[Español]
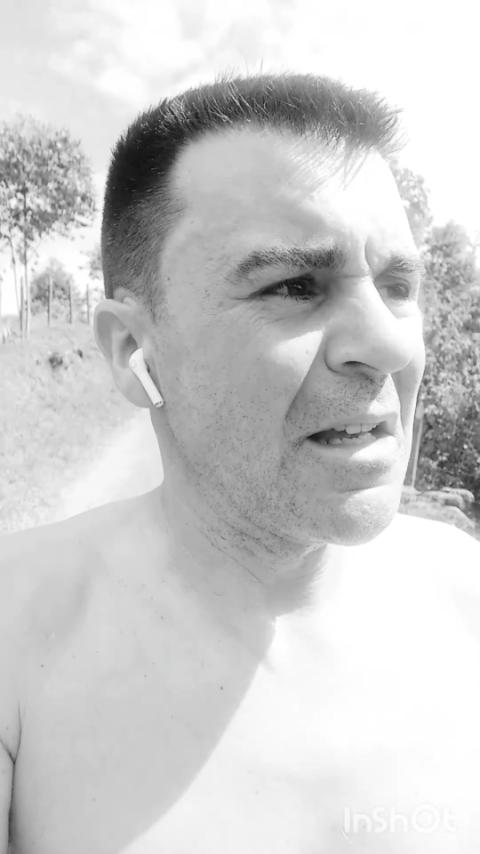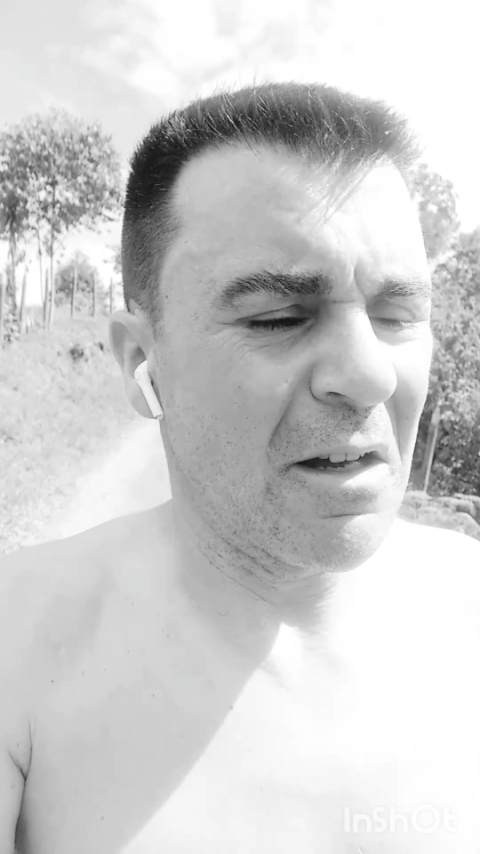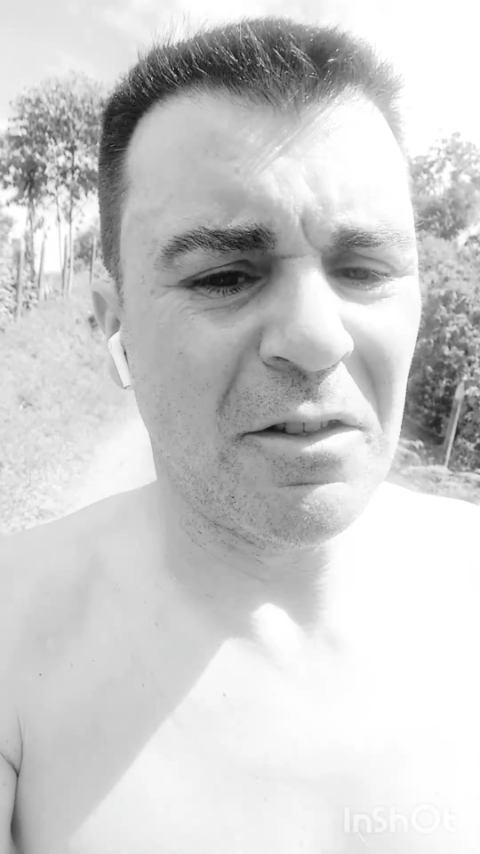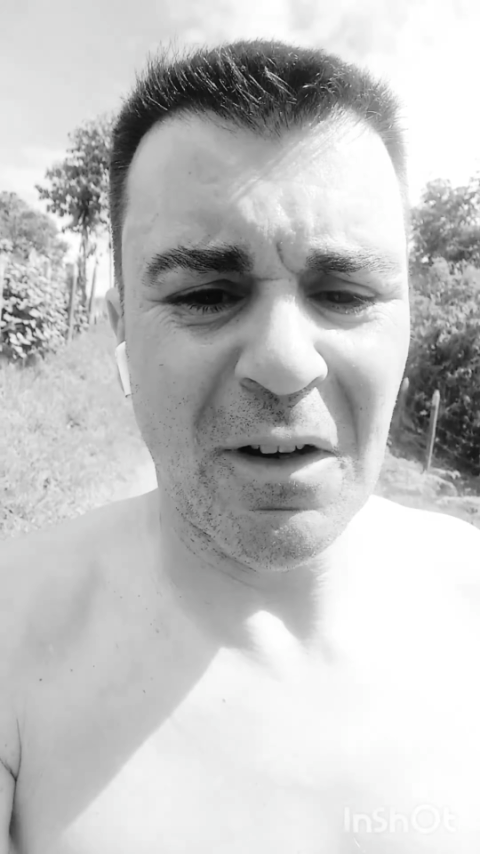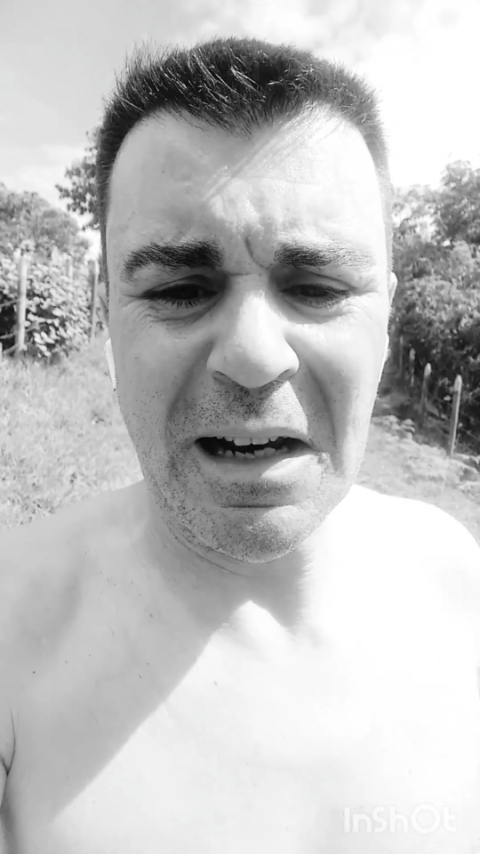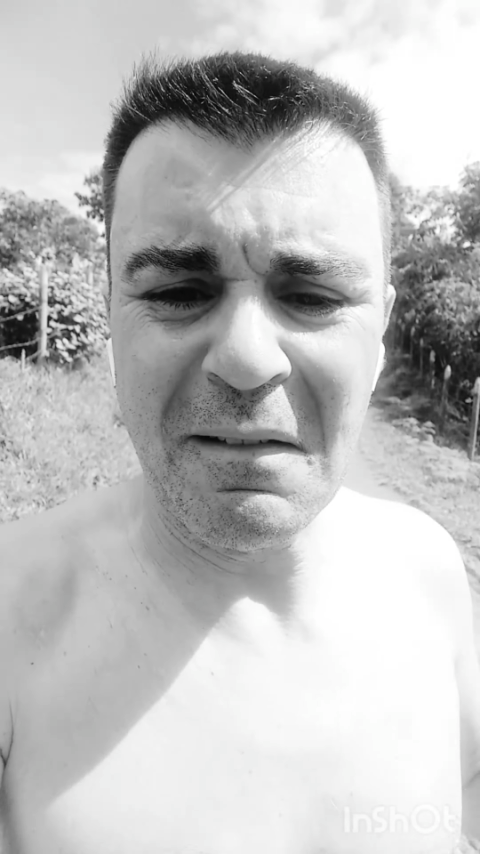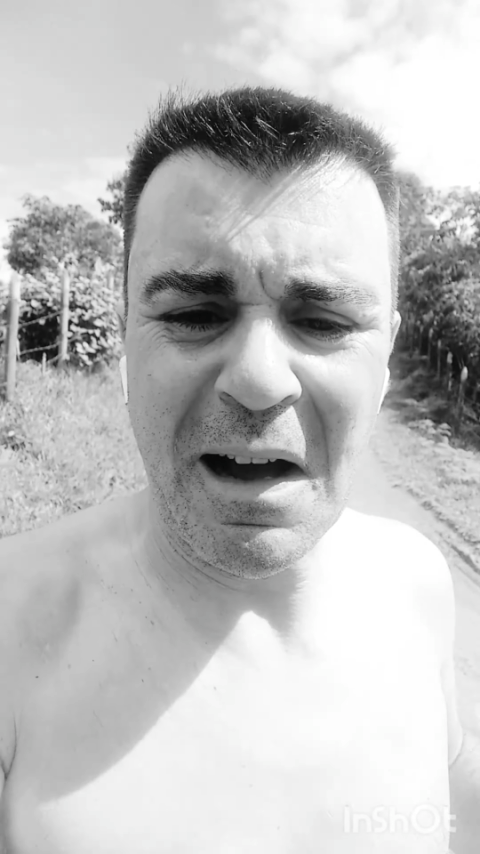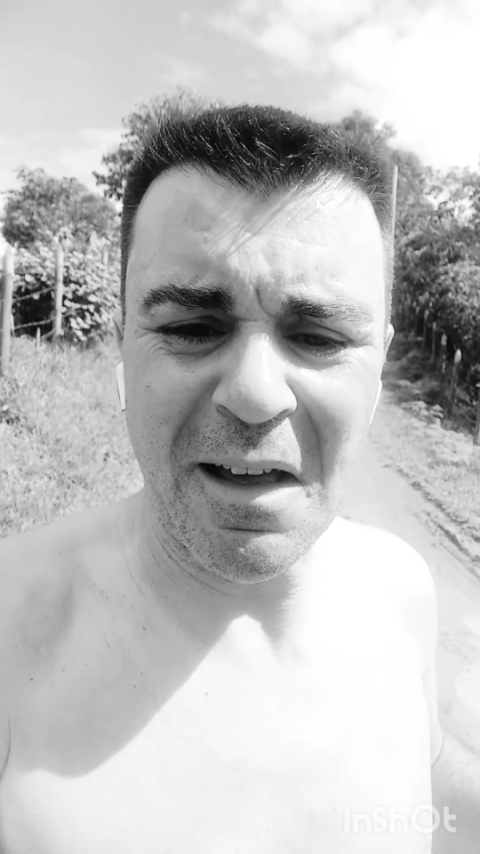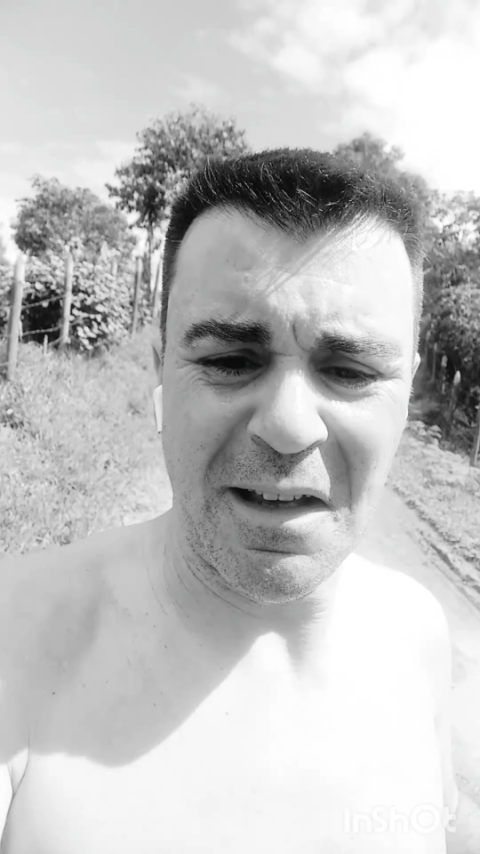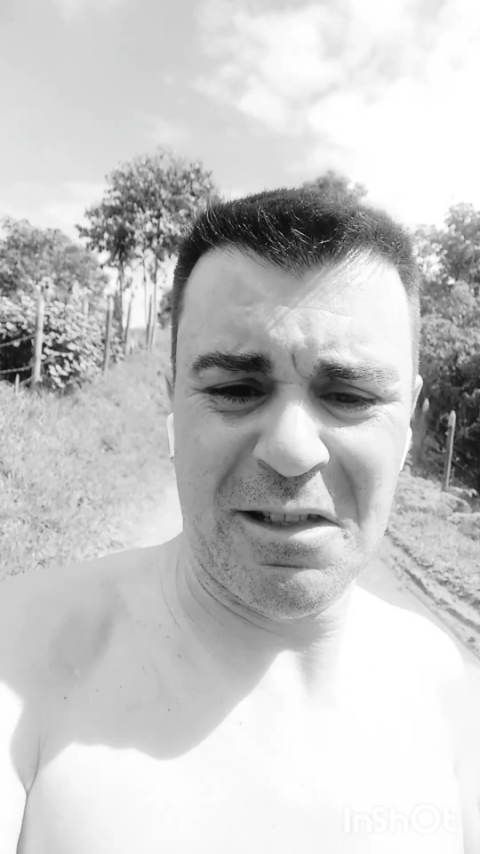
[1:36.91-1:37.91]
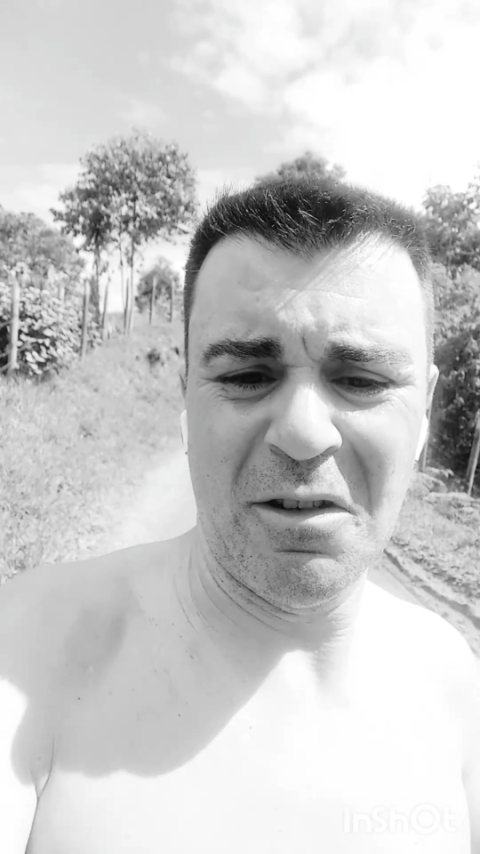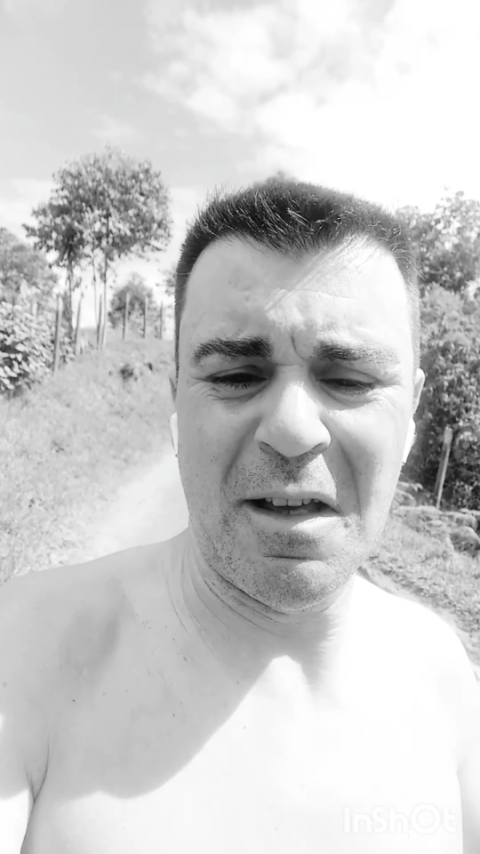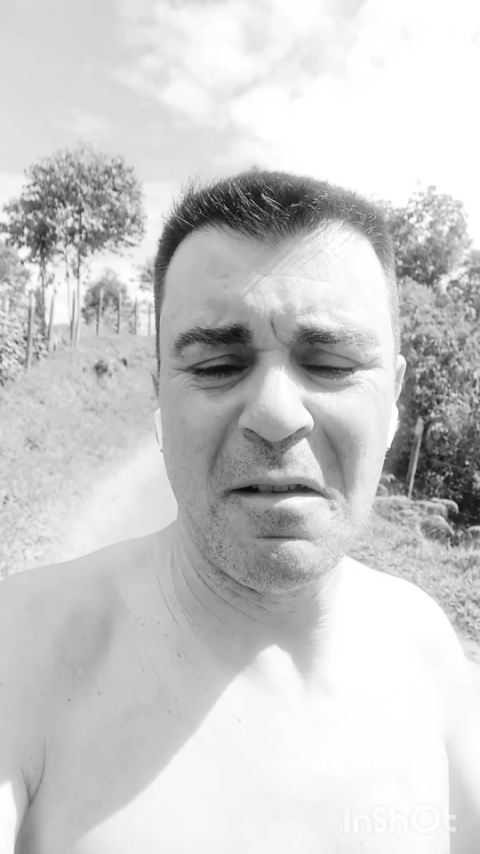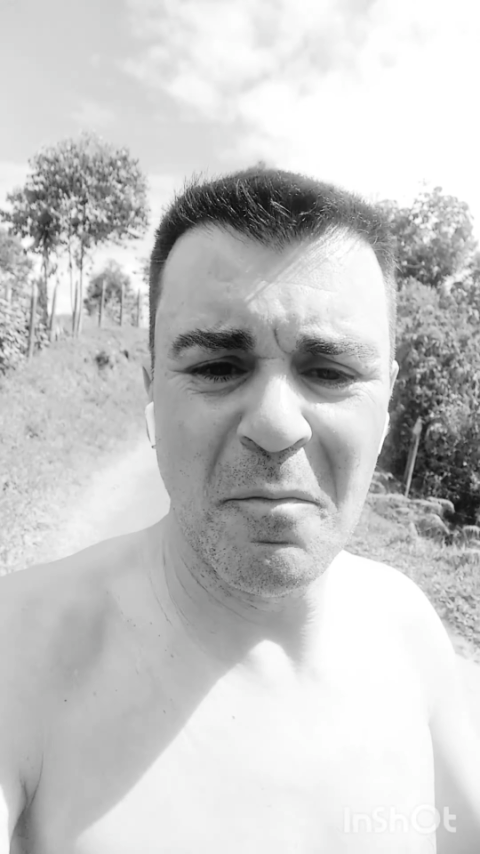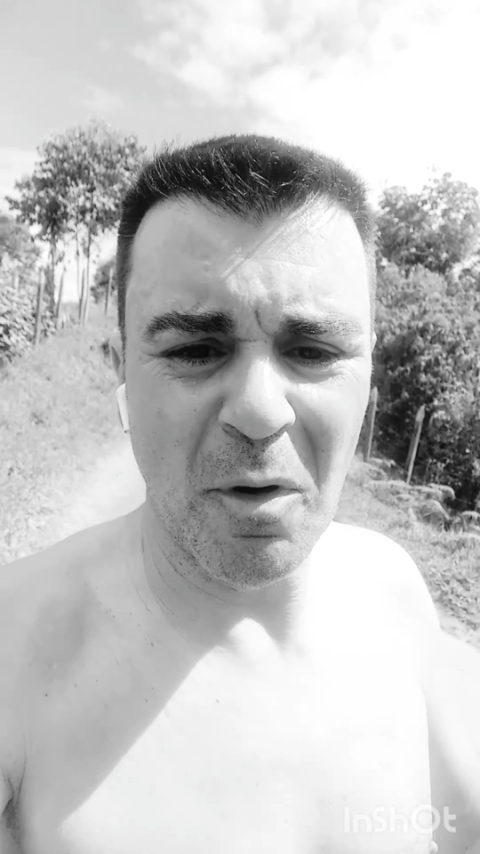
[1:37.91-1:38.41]
y ahora toca la bajada, que es lo
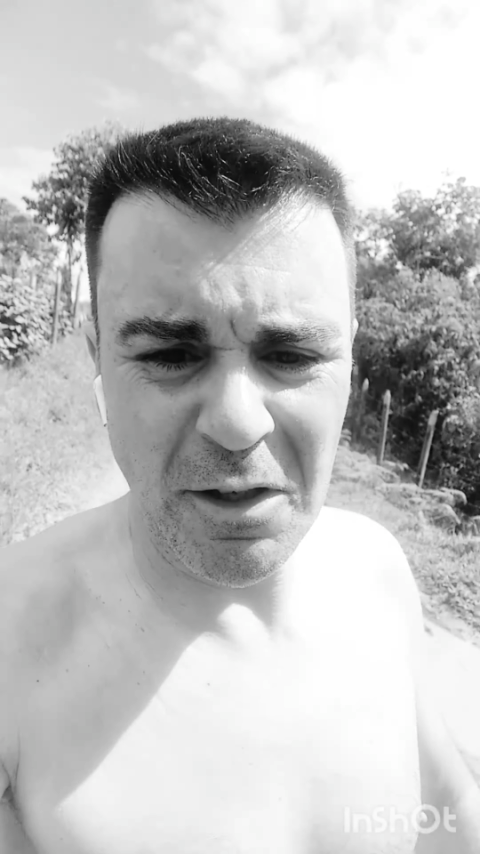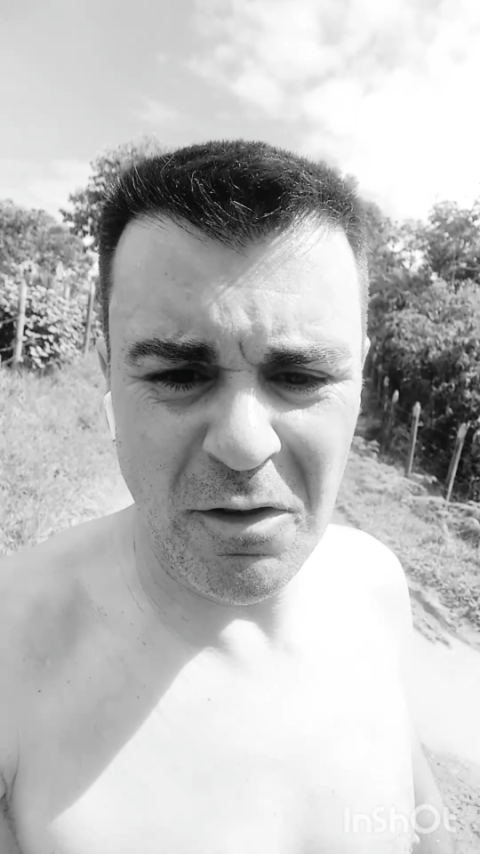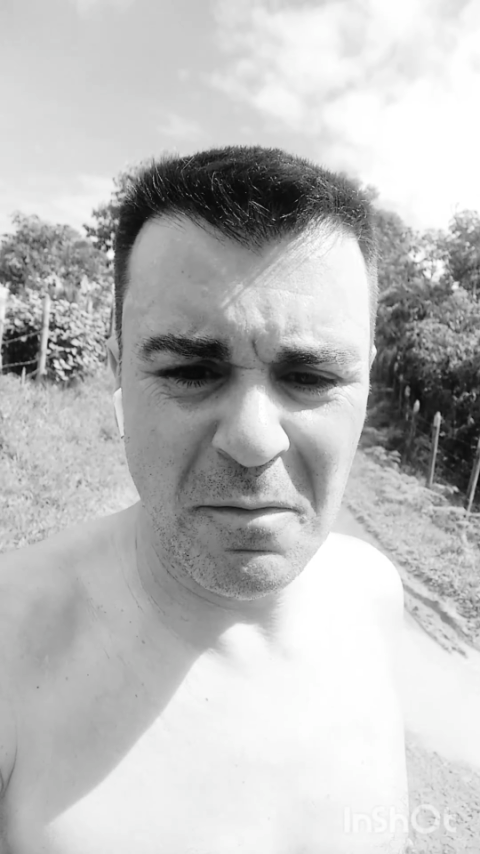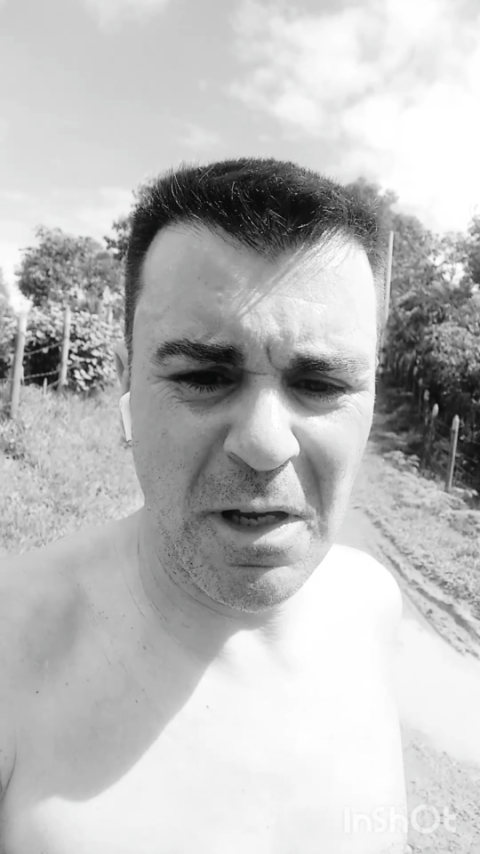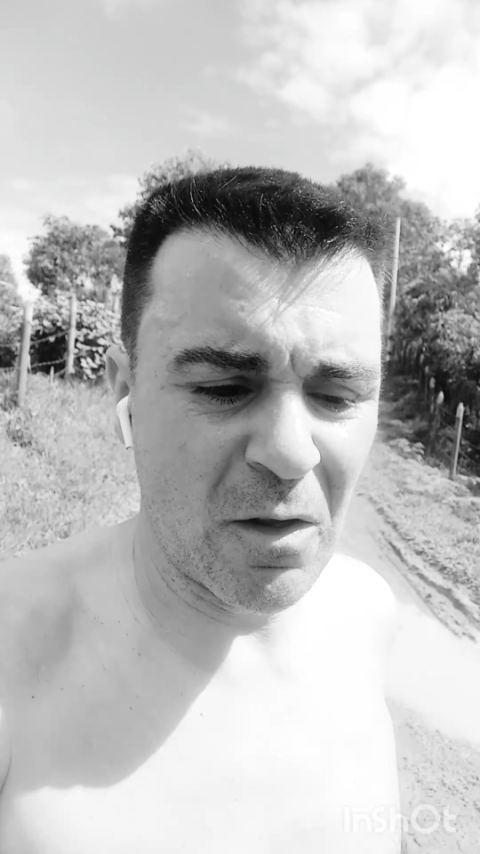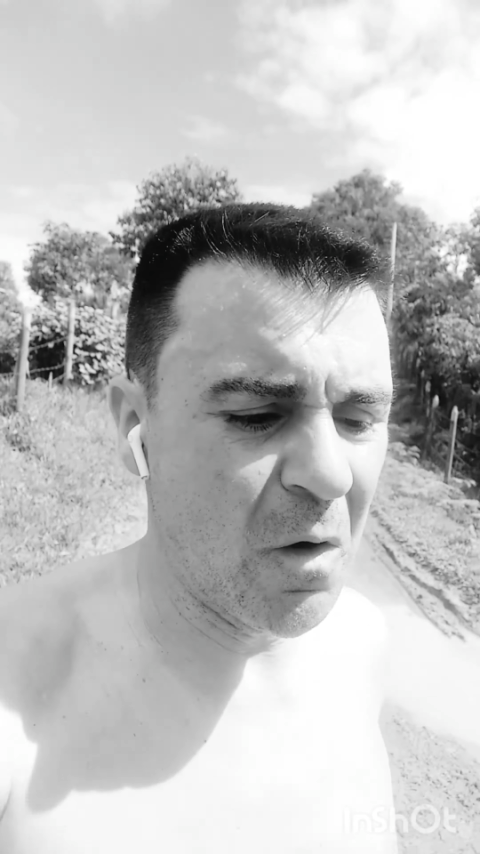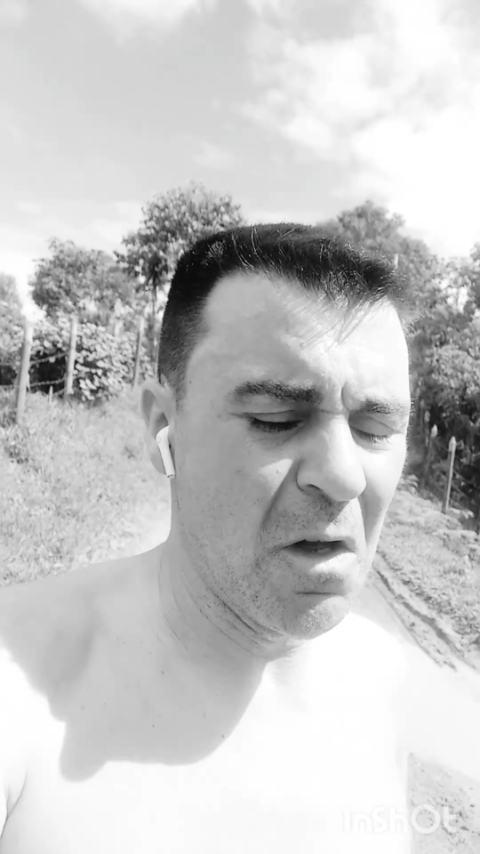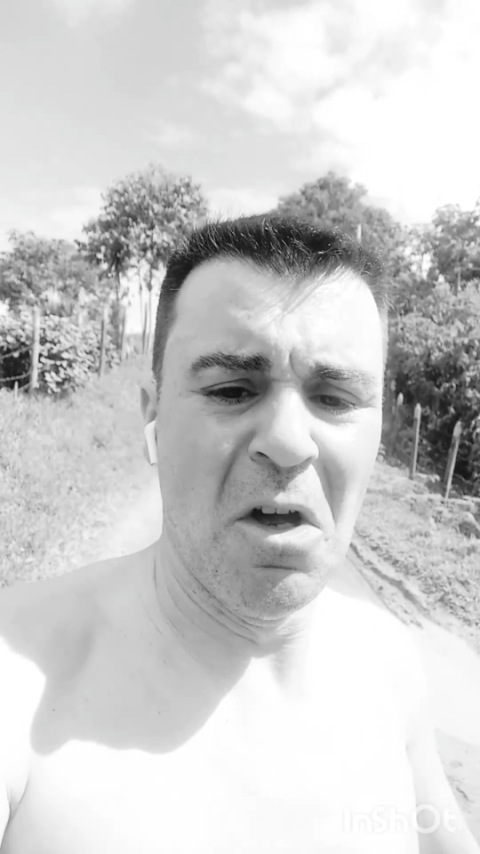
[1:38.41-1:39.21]
que me da un poquito de miedo.